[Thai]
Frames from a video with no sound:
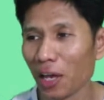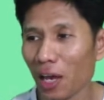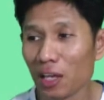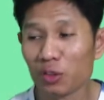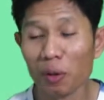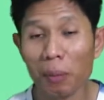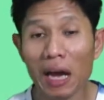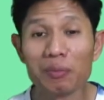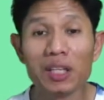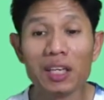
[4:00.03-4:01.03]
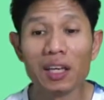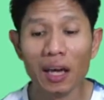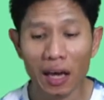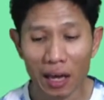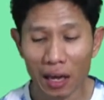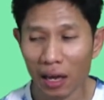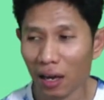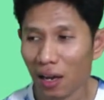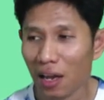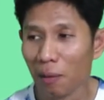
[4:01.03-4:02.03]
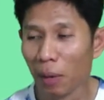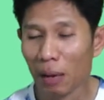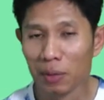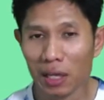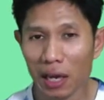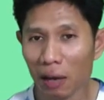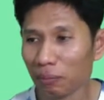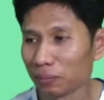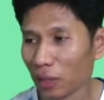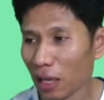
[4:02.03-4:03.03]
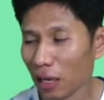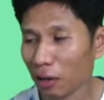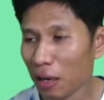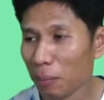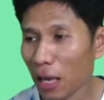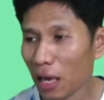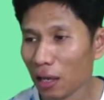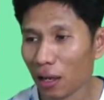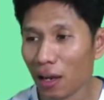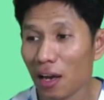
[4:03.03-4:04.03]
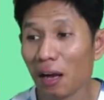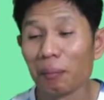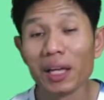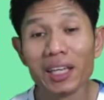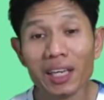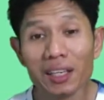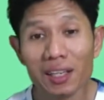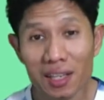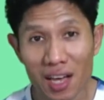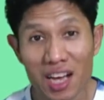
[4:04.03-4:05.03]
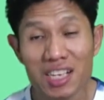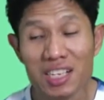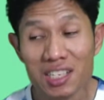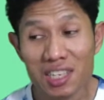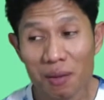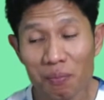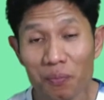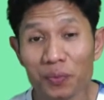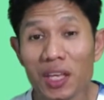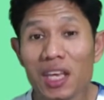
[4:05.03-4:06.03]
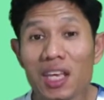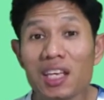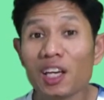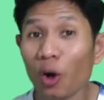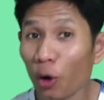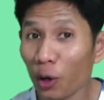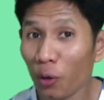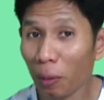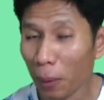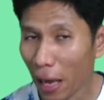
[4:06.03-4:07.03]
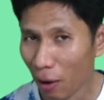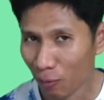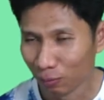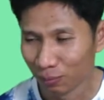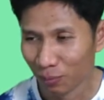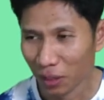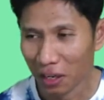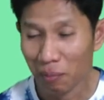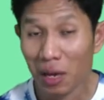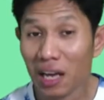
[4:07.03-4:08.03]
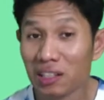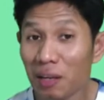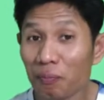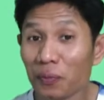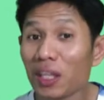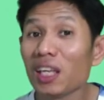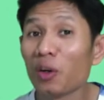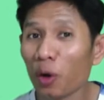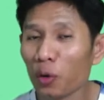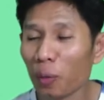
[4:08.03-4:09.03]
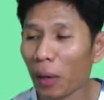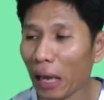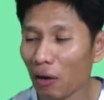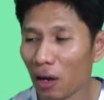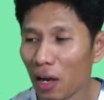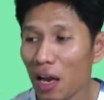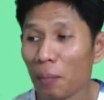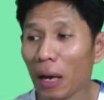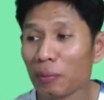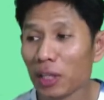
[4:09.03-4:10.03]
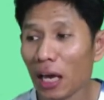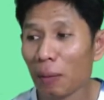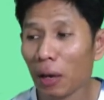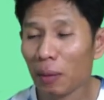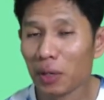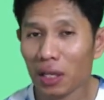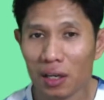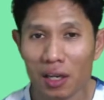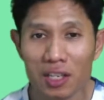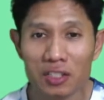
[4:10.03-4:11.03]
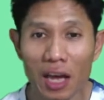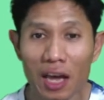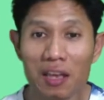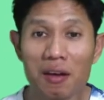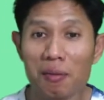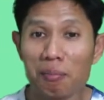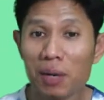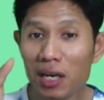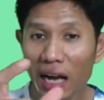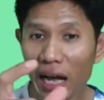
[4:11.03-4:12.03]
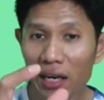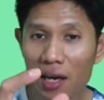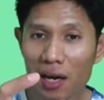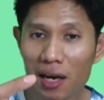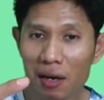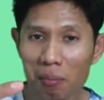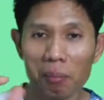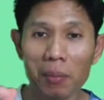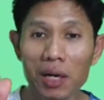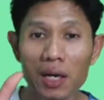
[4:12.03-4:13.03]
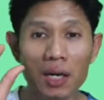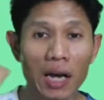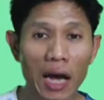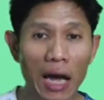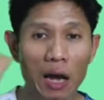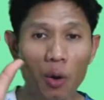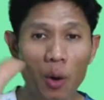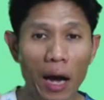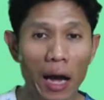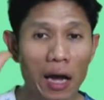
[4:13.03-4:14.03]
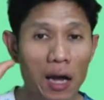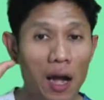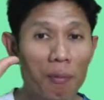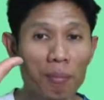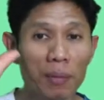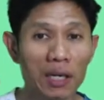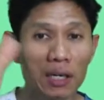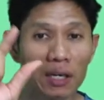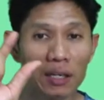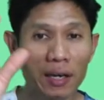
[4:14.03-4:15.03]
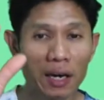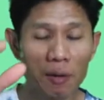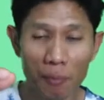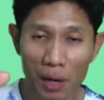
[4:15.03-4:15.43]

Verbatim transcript: เค ส่วนภาพที่ 5 ภาพนี้ครับอ่าเขาทำอะไรเมื่อกี้นี้หยิบที่โกนหนวดไปแล้วนะครับหยิบที่โกนหนวดไปแล้ว ภาพที่ 5 ภาพนี้ใช้มือข้างเดิม มือข้างขวา มือเดิม